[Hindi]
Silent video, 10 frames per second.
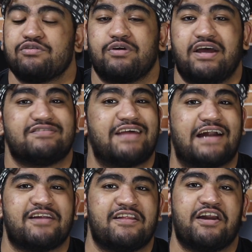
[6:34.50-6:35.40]
सो येस
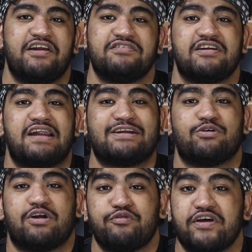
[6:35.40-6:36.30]
दैट्स अनदर रीजन दैट
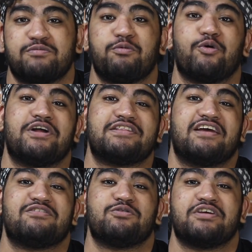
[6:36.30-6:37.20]
यू कैन फिक्स ब्रोकन
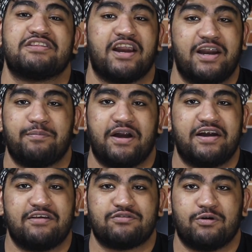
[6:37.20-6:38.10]
थिंग्स यूजिंग थ्री डी
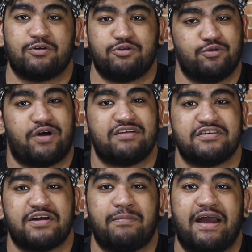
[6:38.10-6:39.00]
प्रिंटिंग सो डू
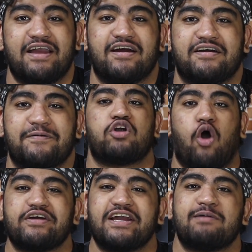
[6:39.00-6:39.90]
कंसिडर बाइंग इट
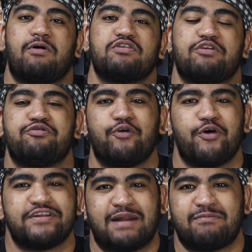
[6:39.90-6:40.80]
टॉकिंग अबाउट द
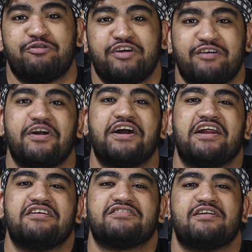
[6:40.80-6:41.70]
फोर्थ एंड माई फेवरेट
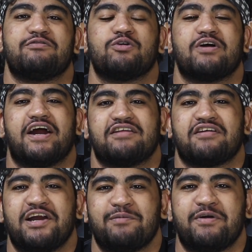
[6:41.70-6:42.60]
रीजन टू गेट अ
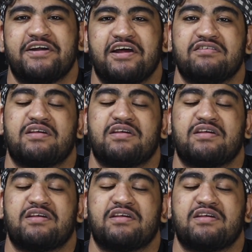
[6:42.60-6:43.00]
थ्री डी प्रिंटर इज